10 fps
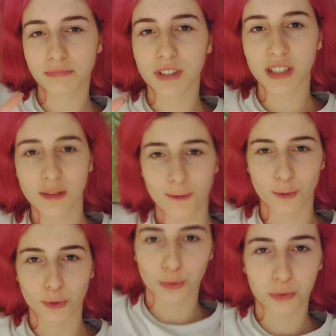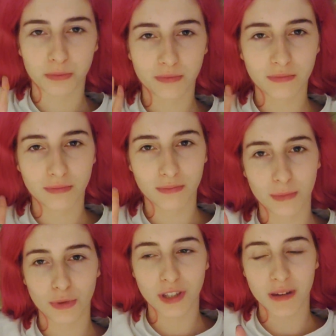Jestem w łóżku.
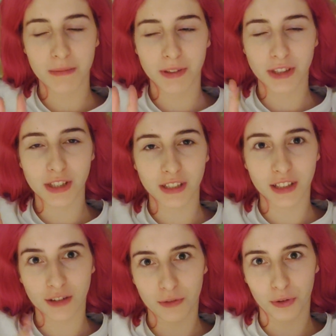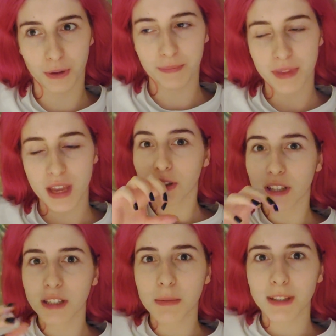Może będę siedział na telefonie. No i
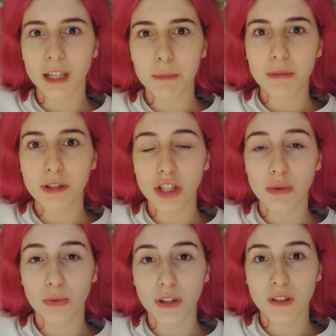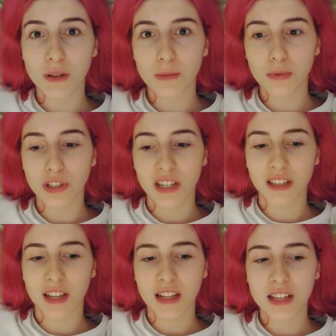na tym etapie myślę, że mogę się z nami
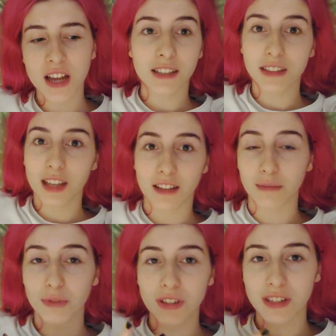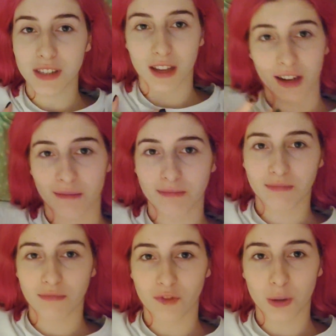pożegnać. Także ten, mój Instagram,
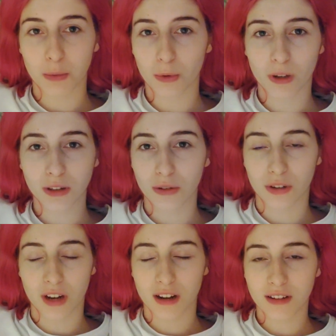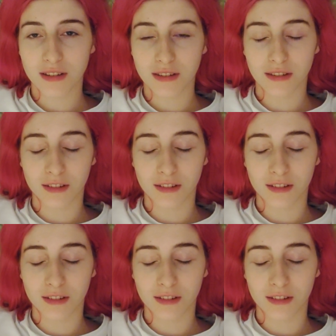gdzie podoba Toriax.